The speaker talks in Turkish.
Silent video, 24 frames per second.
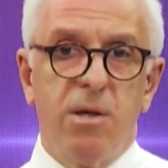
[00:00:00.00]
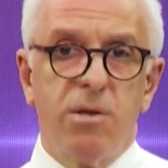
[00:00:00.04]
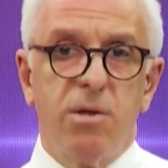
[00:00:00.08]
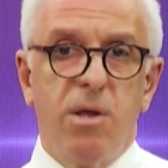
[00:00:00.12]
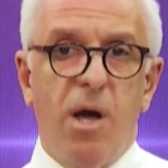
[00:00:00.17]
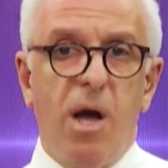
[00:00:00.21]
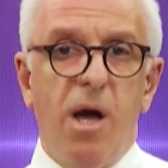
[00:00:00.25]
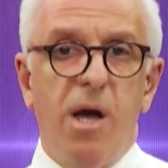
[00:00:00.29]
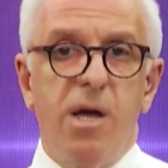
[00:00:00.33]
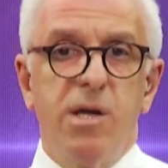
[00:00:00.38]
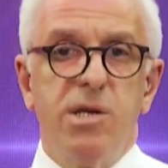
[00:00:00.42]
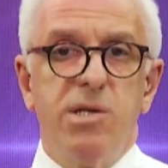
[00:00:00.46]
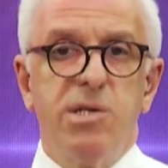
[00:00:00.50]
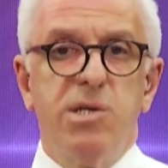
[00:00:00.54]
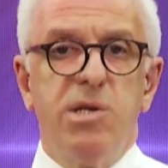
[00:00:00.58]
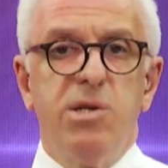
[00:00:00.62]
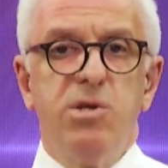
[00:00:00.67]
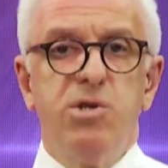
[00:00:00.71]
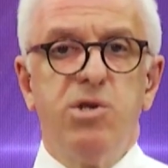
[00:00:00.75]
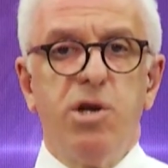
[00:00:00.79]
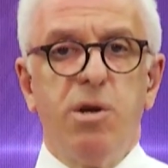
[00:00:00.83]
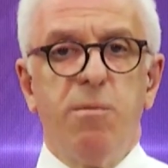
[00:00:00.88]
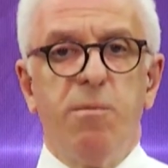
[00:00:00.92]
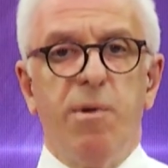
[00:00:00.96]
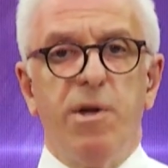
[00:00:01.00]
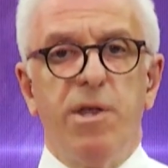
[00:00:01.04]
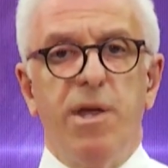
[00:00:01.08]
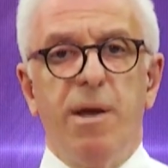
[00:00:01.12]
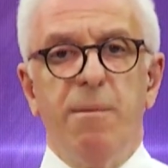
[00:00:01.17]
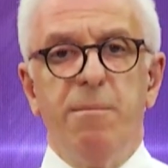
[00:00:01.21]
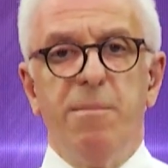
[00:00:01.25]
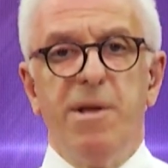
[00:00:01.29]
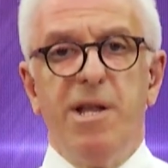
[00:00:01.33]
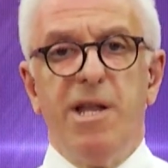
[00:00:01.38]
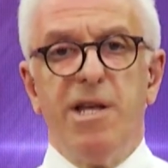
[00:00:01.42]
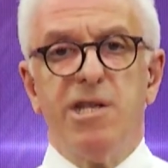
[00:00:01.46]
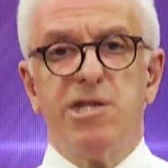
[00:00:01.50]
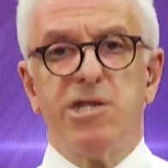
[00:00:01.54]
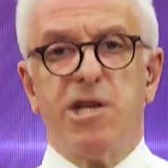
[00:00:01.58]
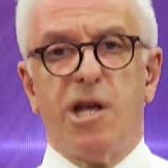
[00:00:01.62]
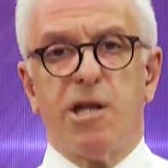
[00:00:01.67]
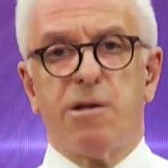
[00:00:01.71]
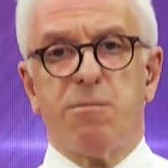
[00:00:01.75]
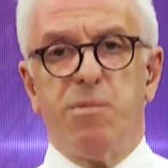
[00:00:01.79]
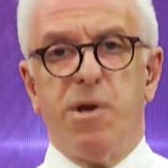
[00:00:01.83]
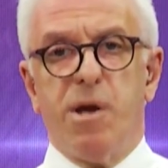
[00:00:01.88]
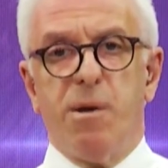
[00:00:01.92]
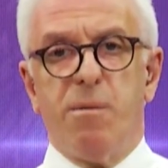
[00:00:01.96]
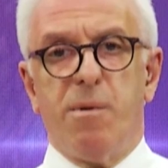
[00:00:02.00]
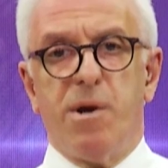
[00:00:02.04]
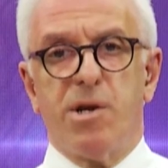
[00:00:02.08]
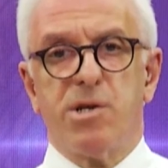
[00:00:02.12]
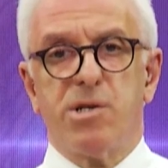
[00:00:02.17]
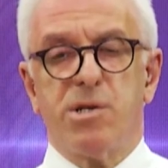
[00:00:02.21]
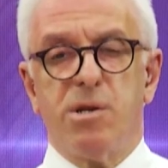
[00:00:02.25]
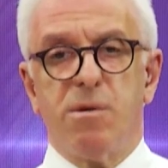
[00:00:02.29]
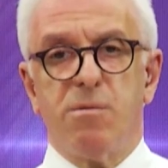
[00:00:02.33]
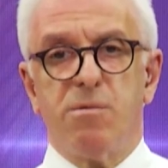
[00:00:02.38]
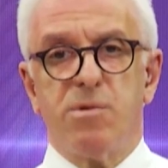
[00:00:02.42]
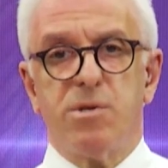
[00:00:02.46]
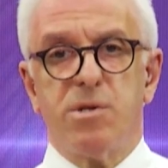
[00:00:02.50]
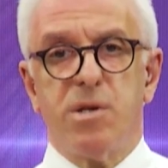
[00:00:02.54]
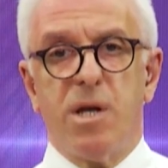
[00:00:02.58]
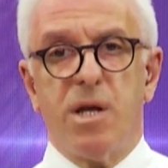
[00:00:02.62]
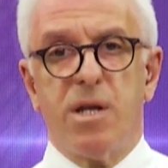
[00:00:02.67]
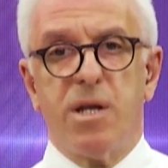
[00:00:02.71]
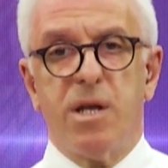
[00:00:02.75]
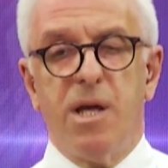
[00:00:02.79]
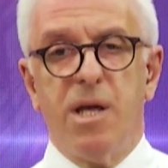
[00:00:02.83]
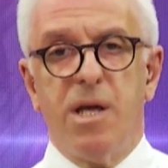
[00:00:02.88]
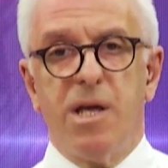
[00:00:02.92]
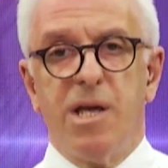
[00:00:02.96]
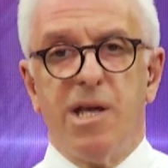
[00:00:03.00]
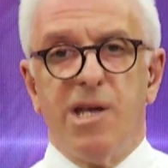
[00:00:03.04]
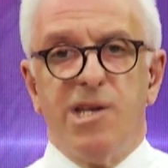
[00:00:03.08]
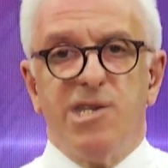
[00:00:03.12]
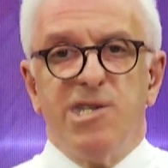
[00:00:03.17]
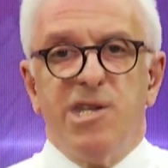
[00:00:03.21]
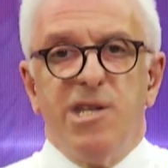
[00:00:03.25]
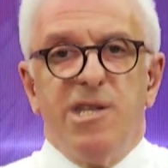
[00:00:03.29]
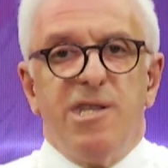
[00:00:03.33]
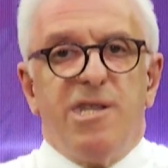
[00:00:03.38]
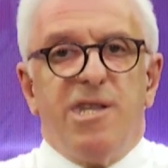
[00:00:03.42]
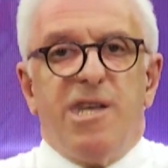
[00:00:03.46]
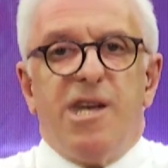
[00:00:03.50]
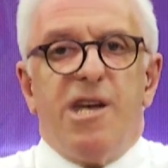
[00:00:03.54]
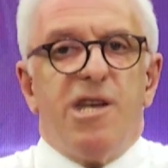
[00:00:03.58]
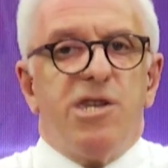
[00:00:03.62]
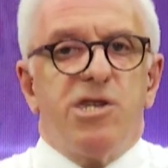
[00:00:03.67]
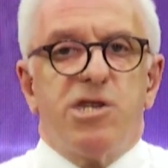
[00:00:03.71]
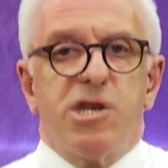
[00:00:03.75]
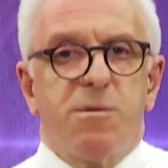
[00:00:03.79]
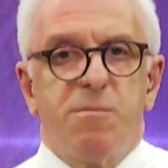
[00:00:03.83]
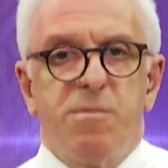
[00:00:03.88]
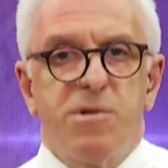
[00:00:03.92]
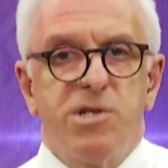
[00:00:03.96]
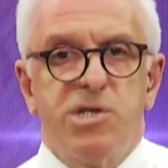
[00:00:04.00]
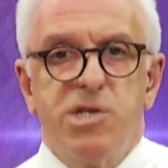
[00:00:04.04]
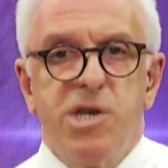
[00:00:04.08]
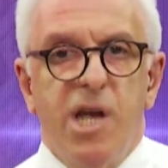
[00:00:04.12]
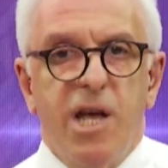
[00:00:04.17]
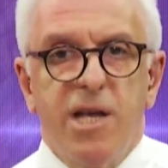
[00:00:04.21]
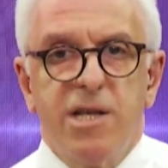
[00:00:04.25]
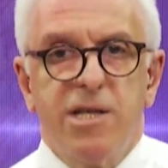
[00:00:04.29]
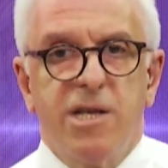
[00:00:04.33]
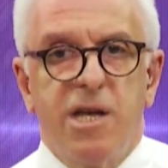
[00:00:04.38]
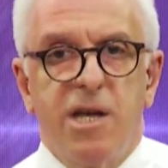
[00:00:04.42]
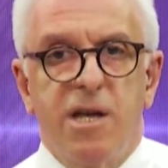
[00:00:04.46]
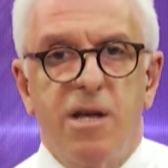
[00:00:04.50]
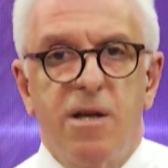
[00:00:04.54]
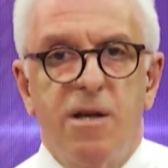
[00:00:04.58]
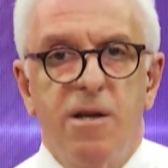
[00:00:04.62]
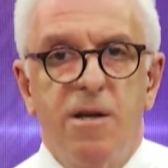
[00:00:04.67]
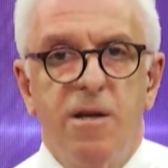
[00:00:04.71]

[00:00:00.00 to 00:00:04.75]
Daha izin çıkmadan bilet satmaya başlamışlar. İzin niye çıkmayacak ki?